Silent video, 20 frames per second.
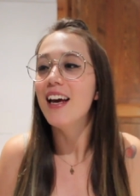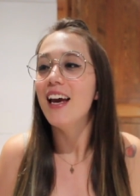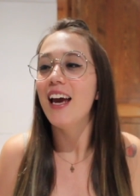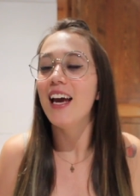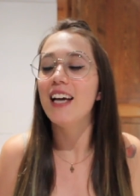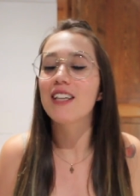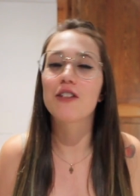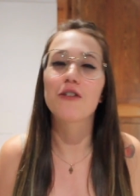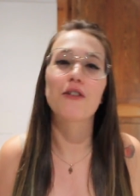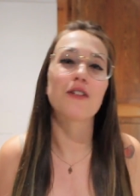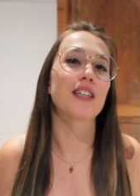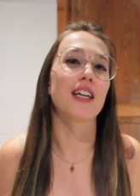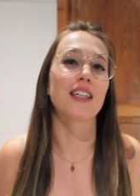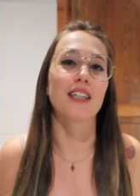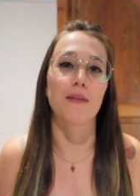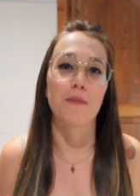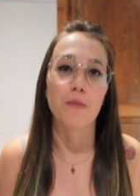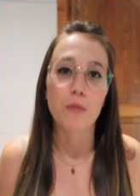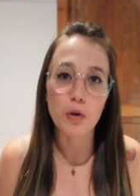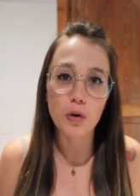e sono
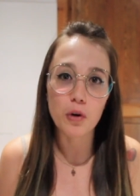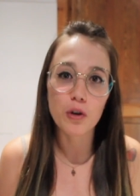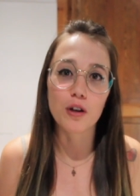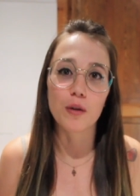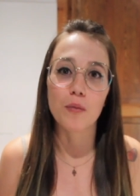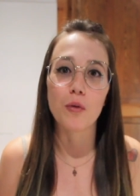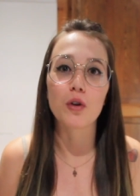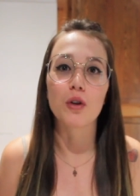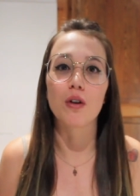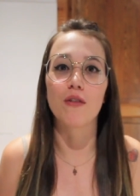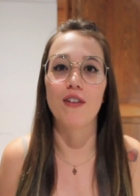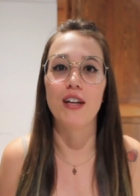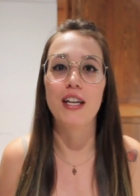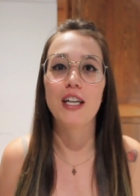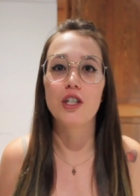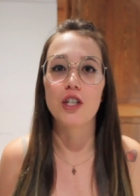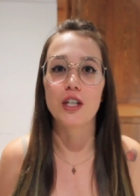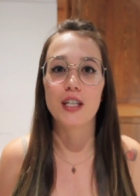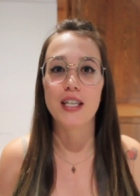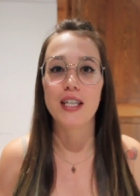stata molto molto
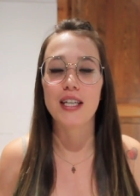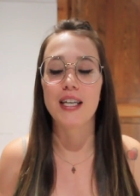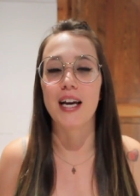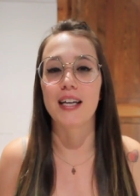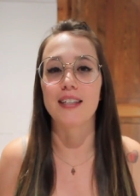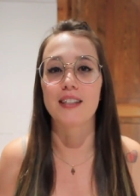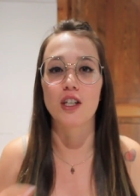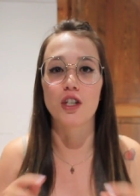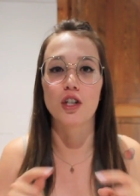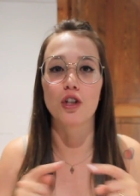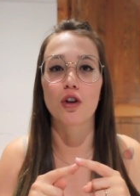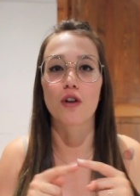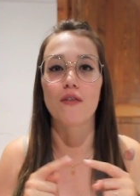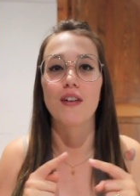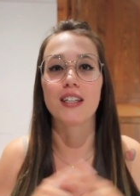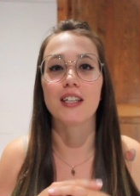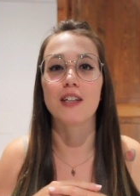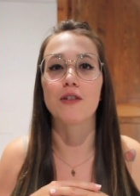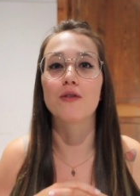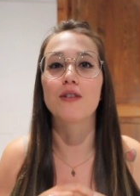felice di esserci
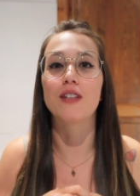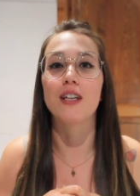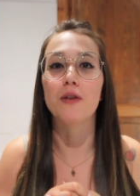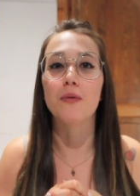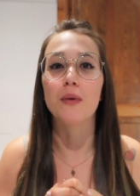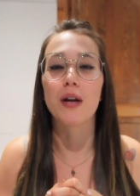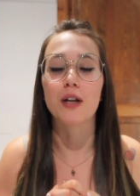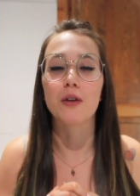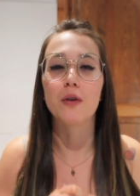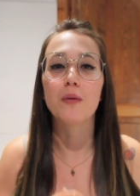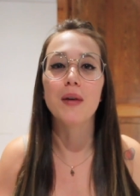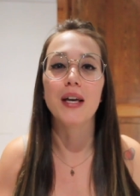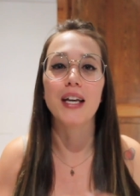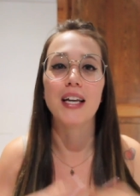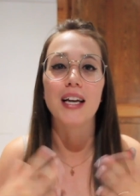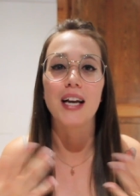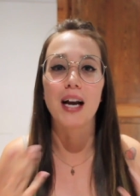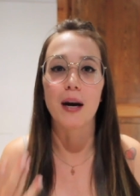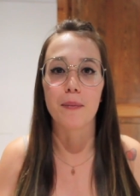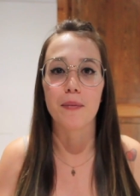trovate tutte e due la
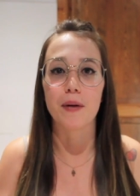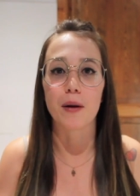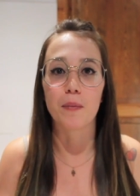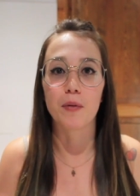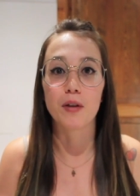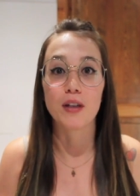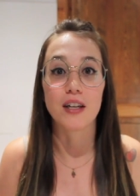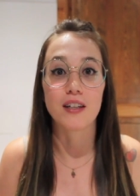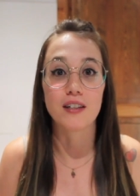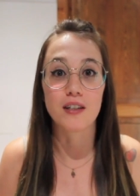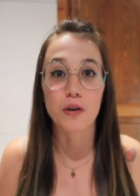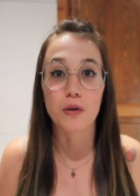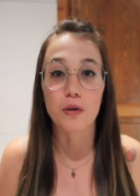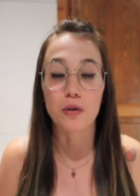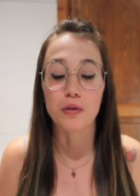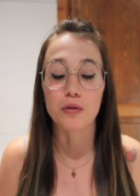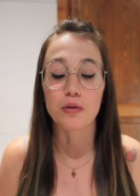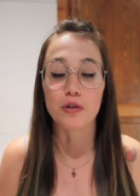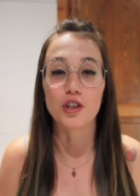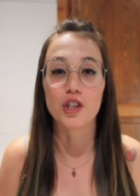domenica per potersi
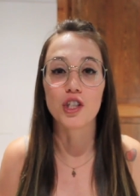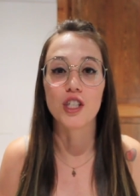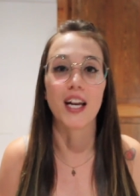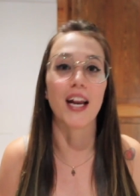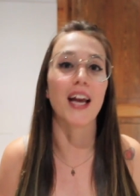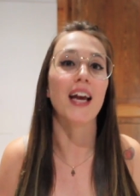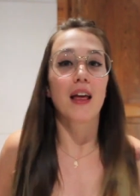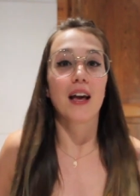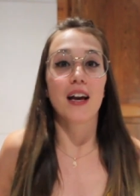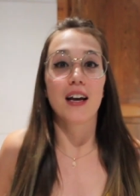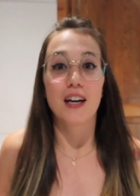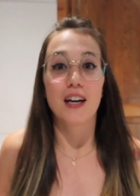conoscere.